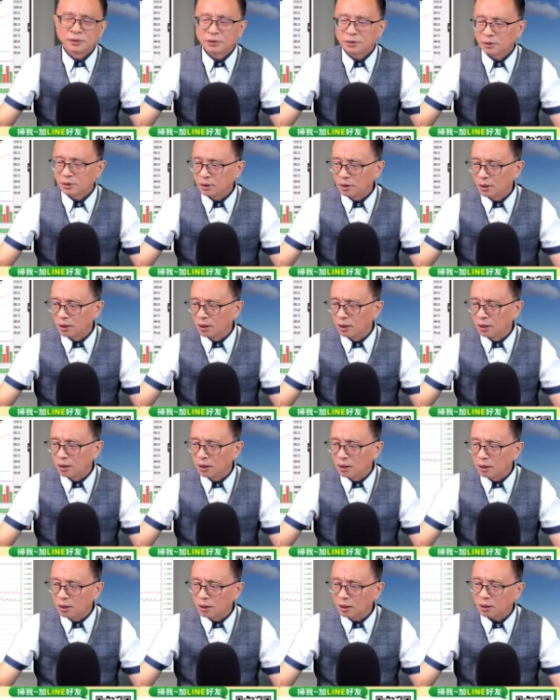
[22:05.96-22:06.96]

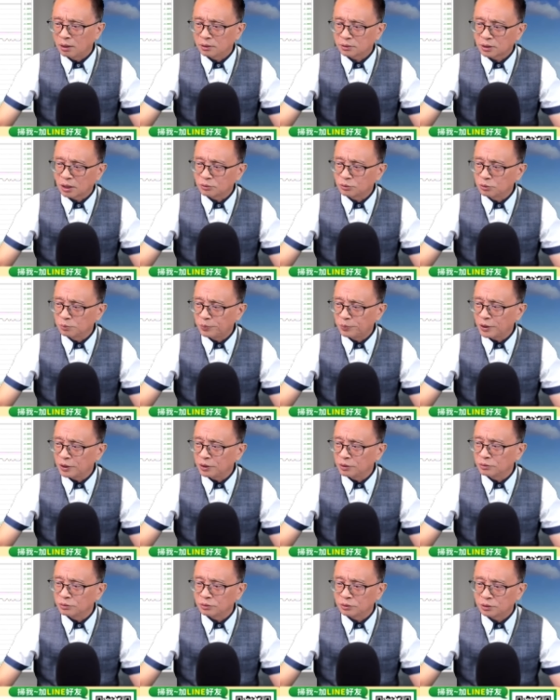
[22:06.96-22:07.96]
哦，投资朋
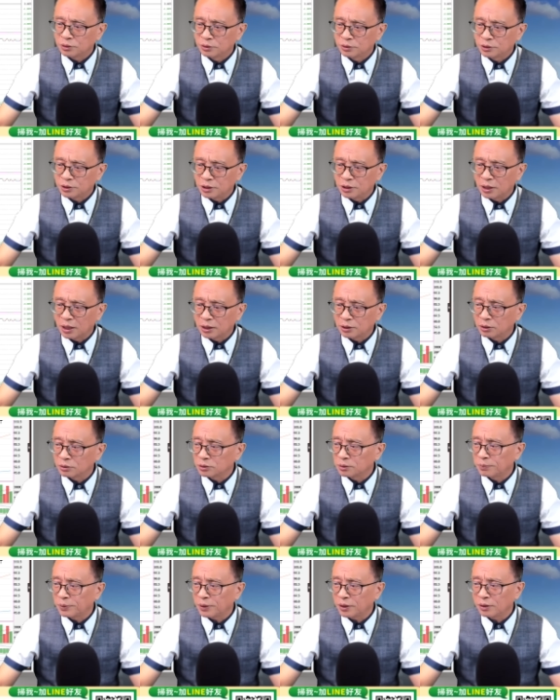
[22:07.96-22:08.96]
友，亲爱的投
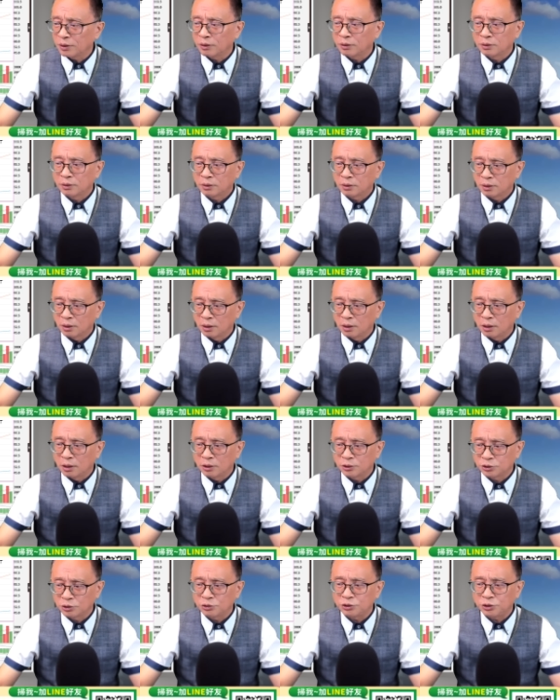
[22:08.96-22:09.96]
资朋友，哦，
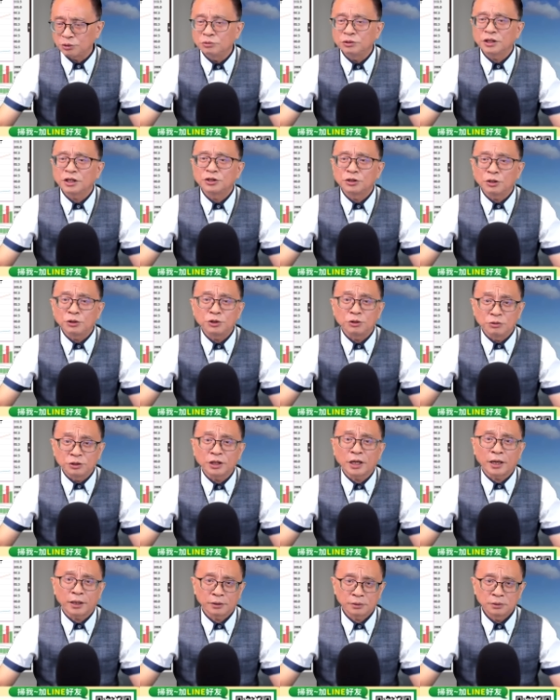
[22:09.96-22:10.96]
小兄姐，小兄
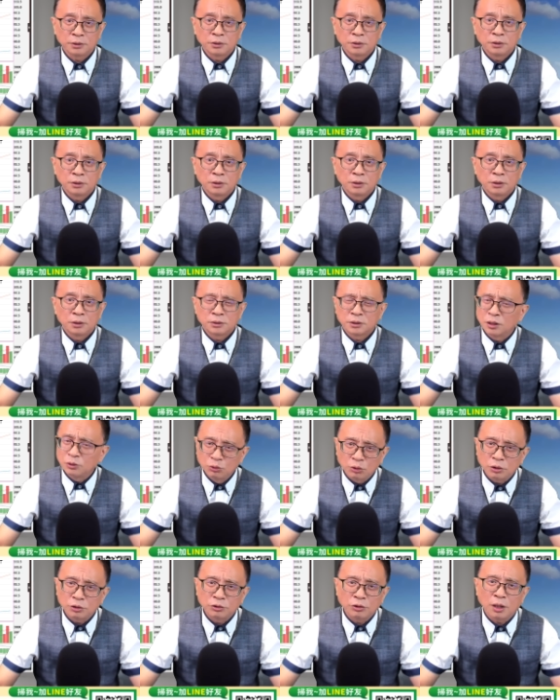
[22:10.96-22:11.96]
姐，人
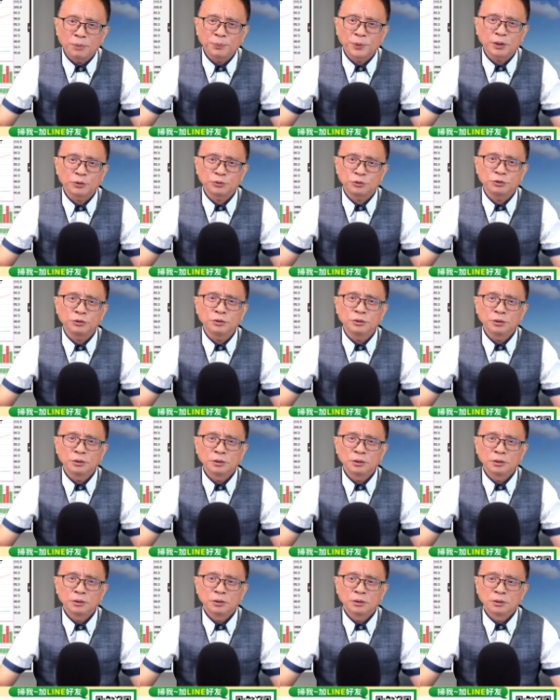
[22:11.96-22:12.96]
多的地方不要去，
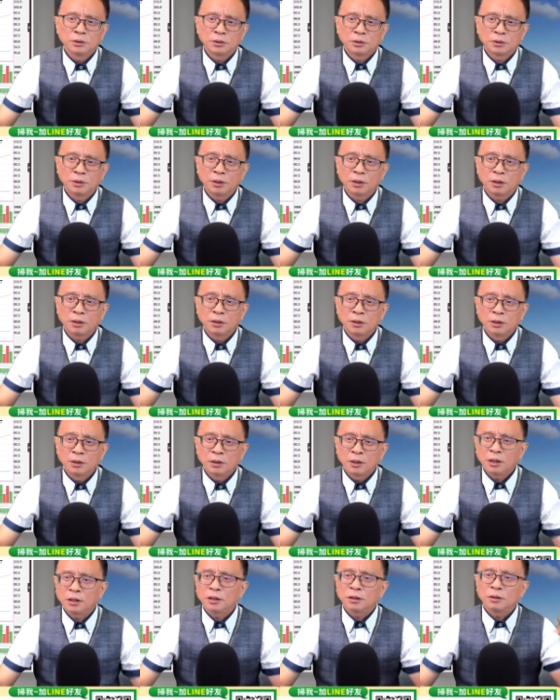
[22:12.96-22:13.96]
对吧？
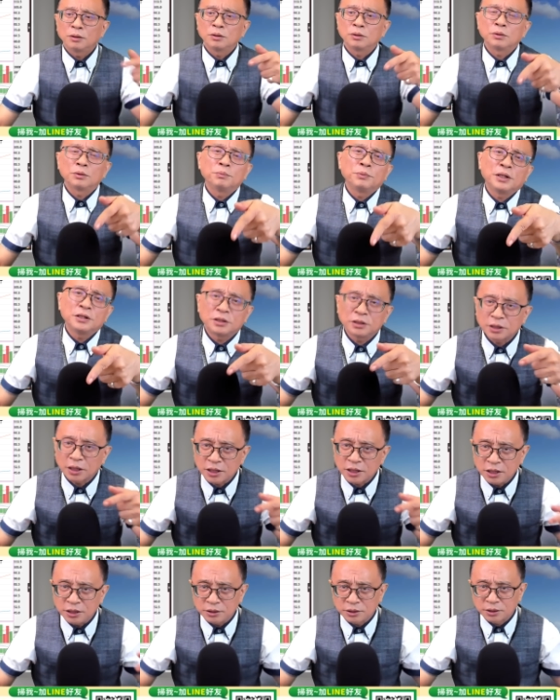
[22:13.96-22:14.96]
哎，美食家
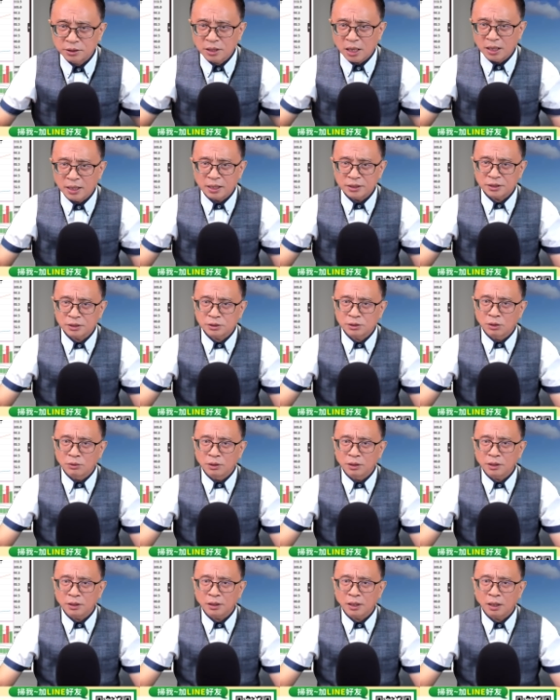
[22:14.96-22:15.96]
可以刚开始动
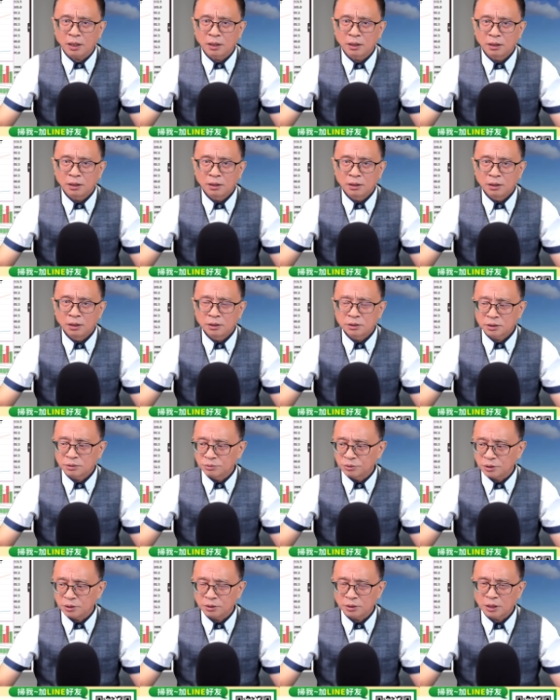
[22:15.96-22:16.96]
而已啊，是不
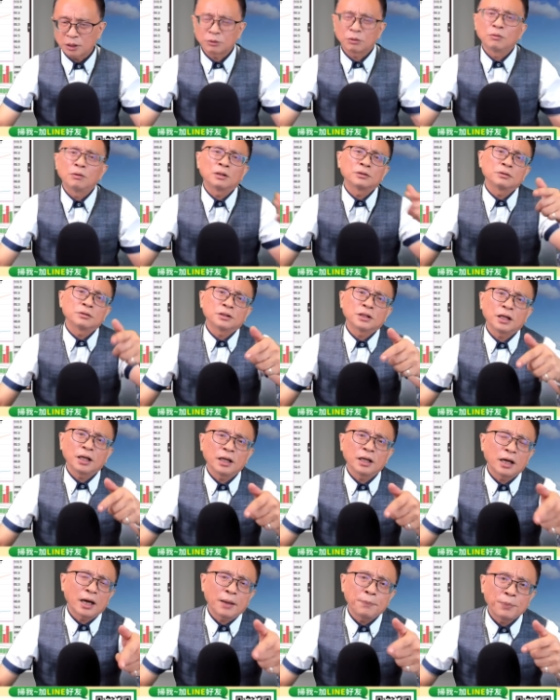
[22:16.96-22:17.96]
是啊？同样都是
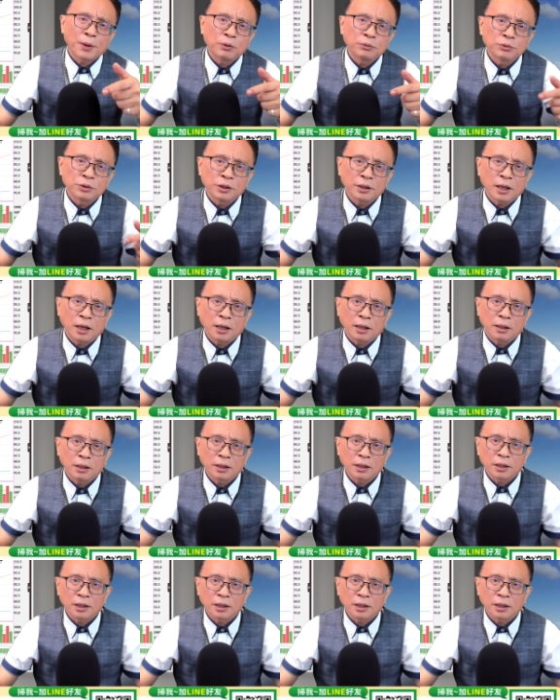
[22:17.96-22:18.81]
AI 保卫啊，